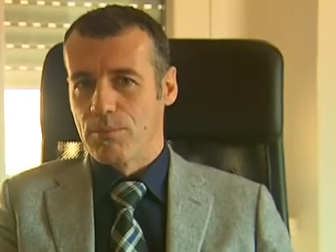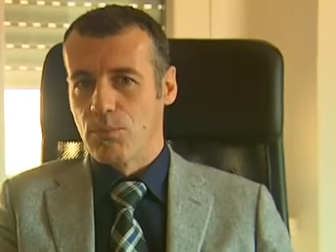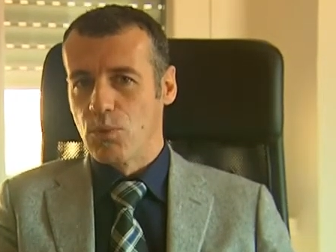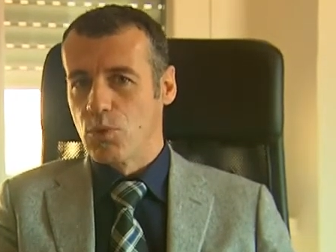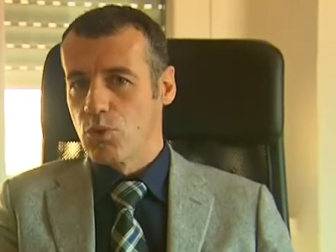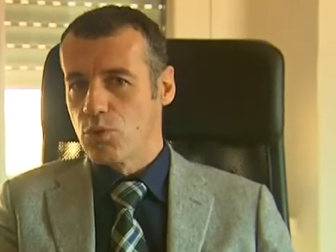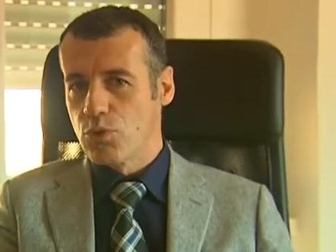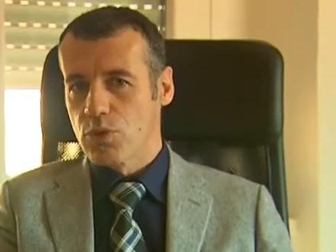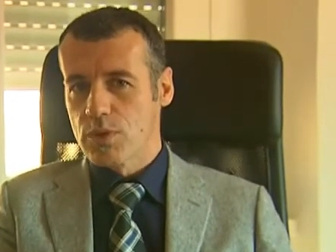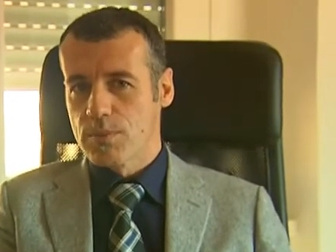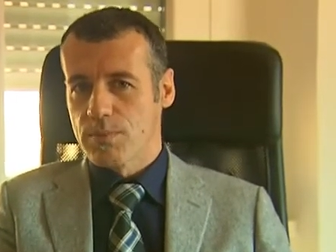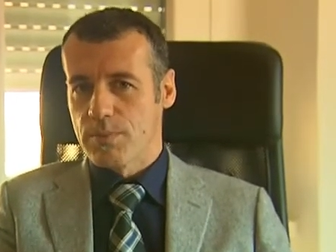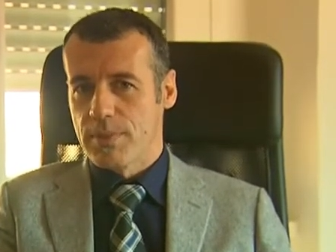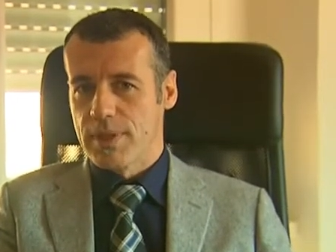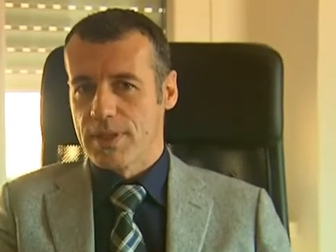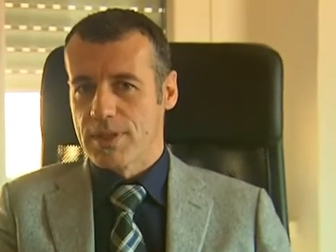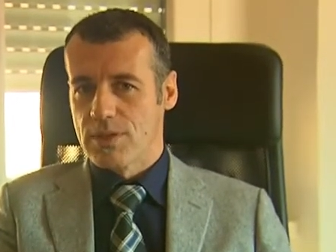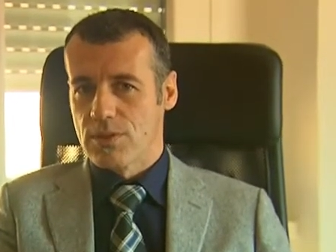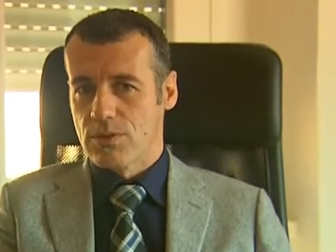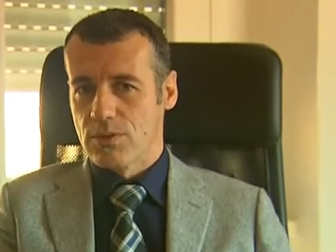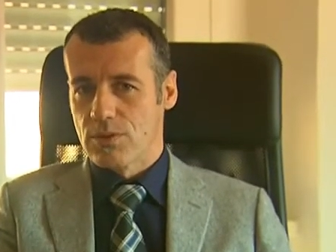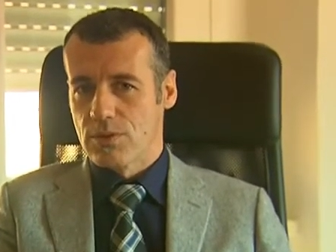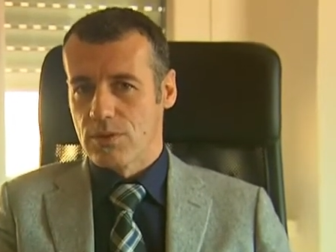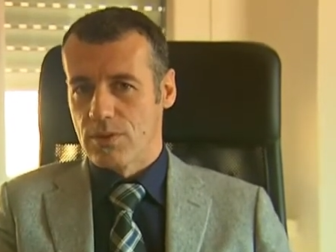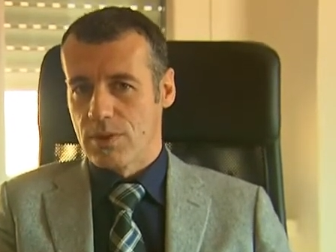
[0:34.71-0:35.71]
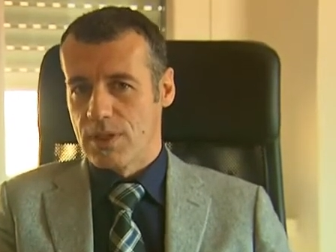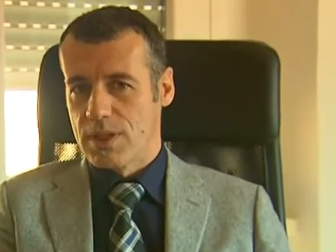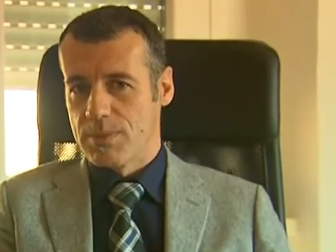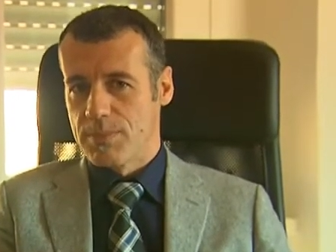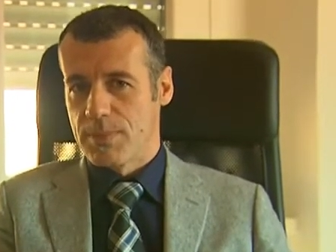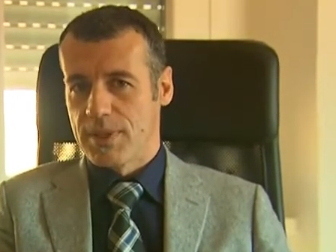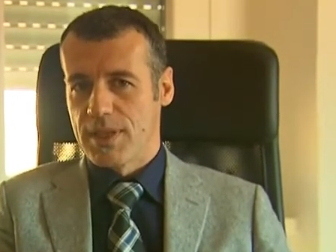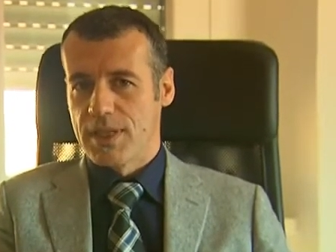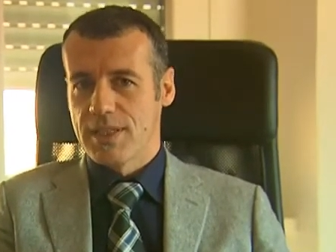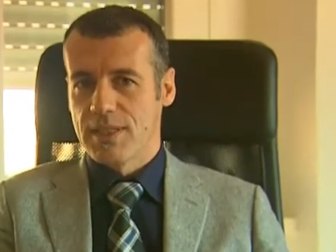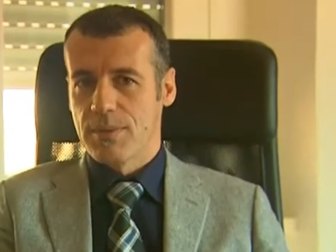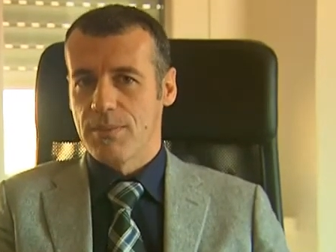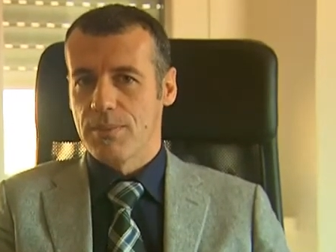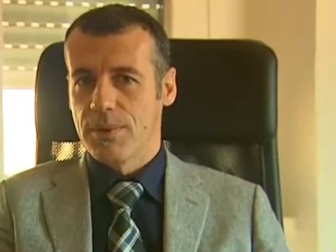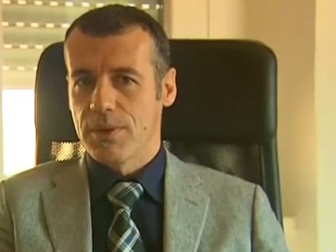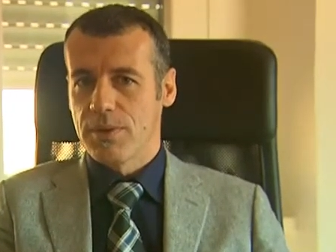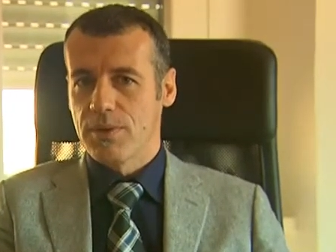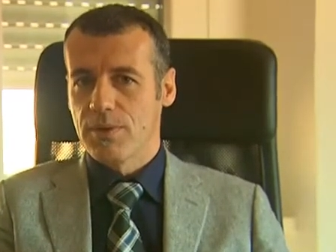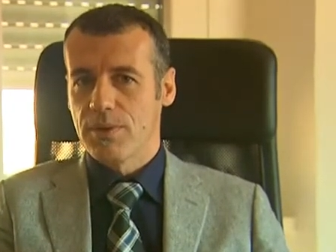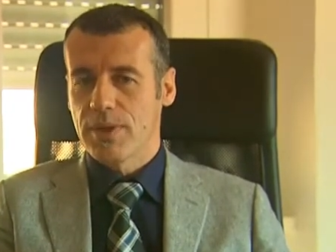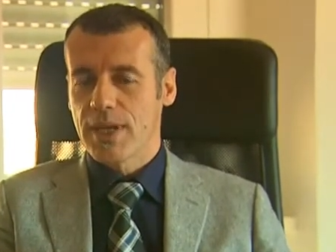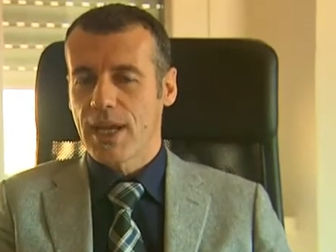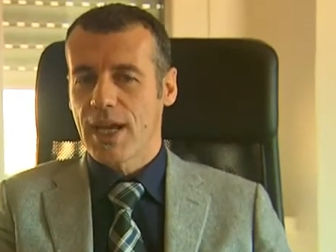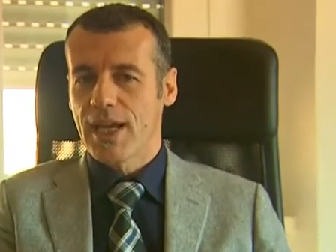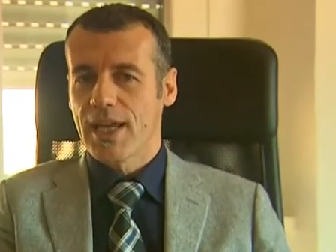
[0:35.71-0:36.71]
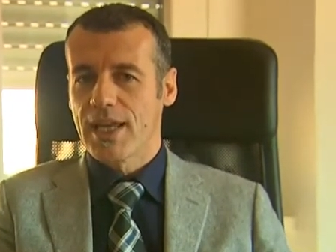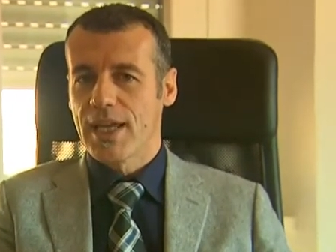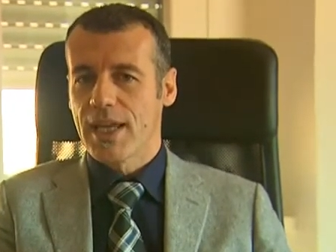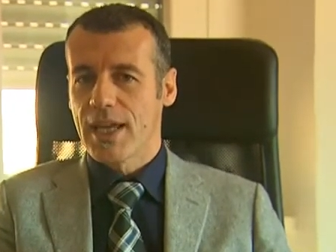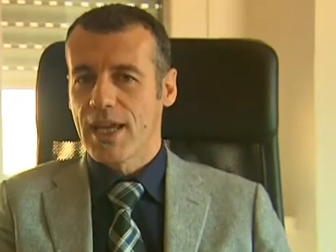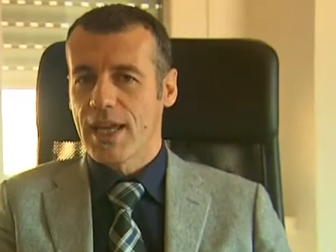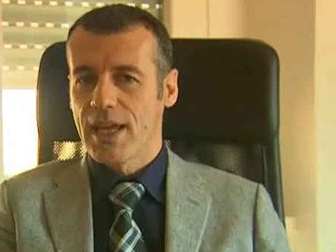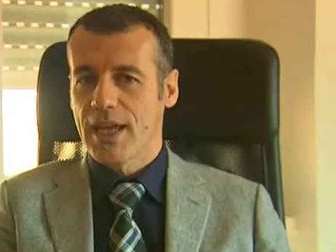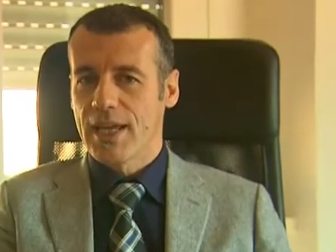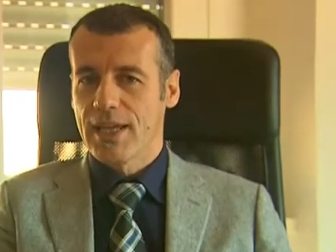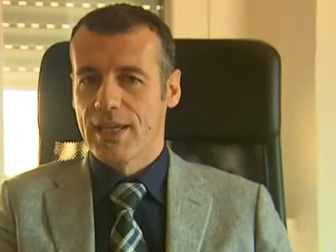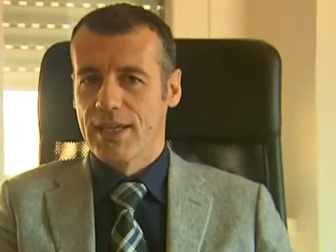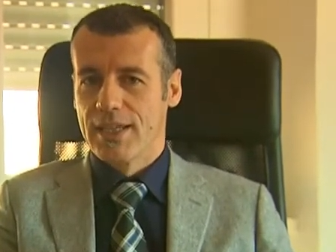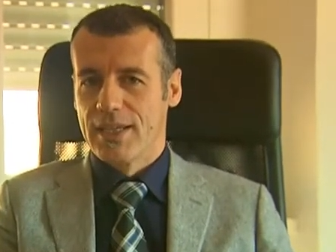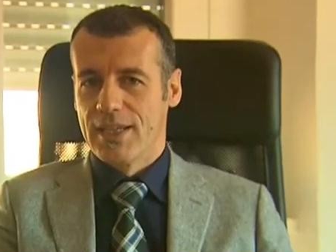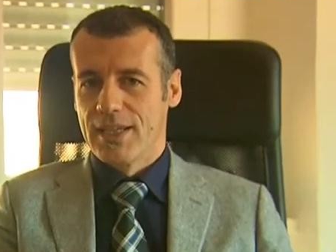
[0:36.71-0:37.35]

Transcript: Molto spesso l'esperienza imprenditoriale è